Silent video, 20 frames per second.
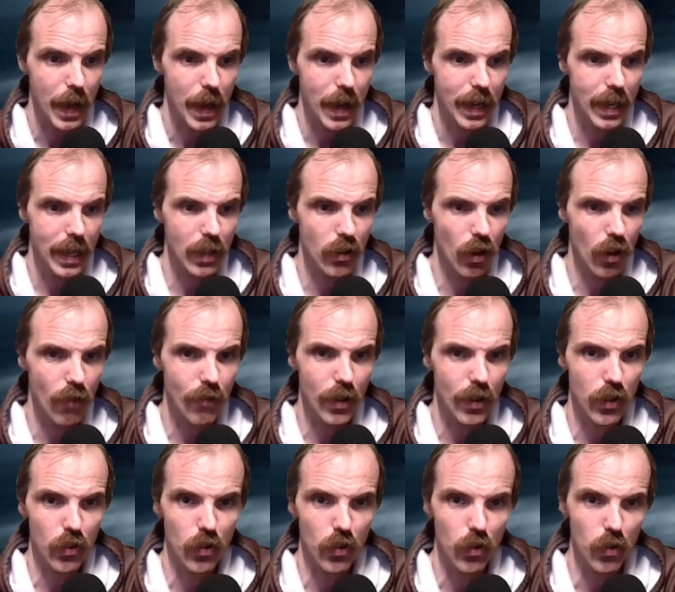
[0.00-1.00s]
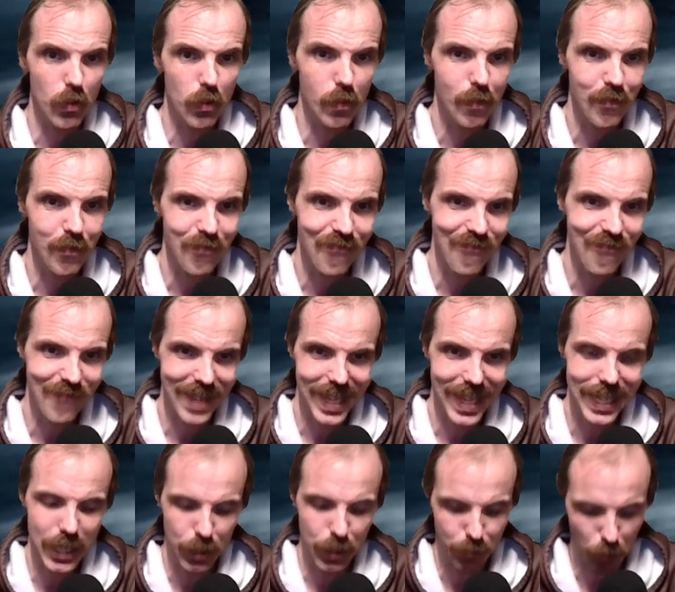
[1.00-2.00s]
Jetzt kommen wir zum
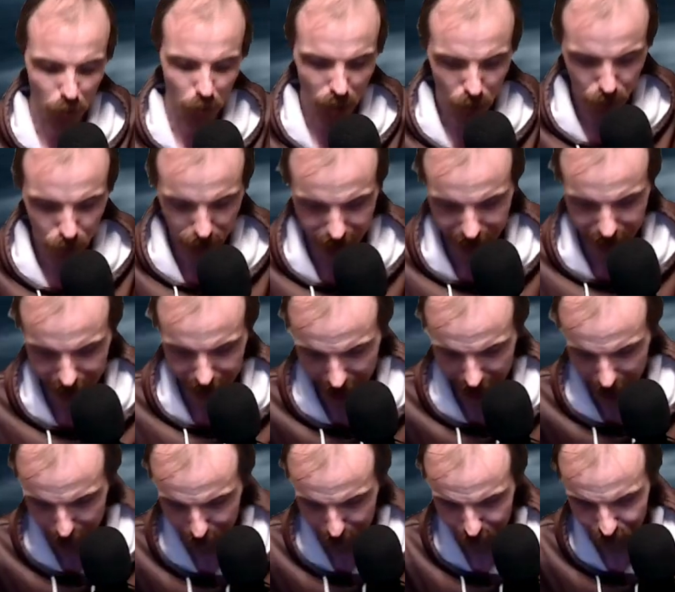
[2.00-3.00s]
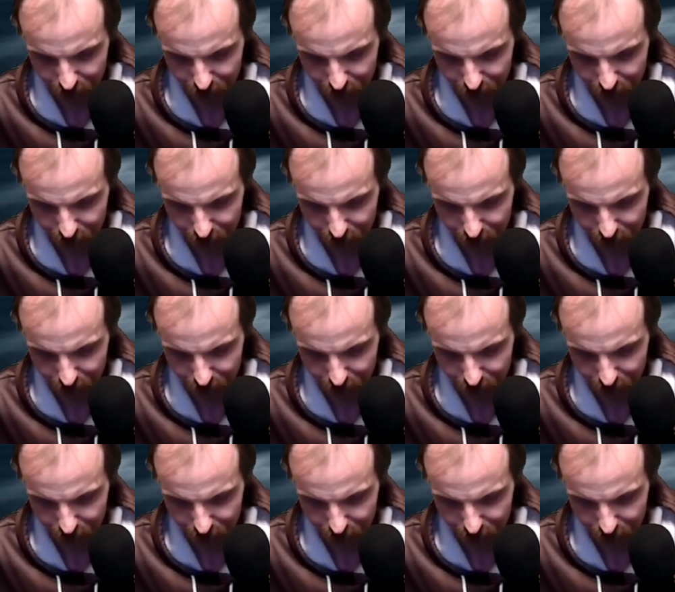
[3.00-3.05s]
Ich spuck auf dein Grab.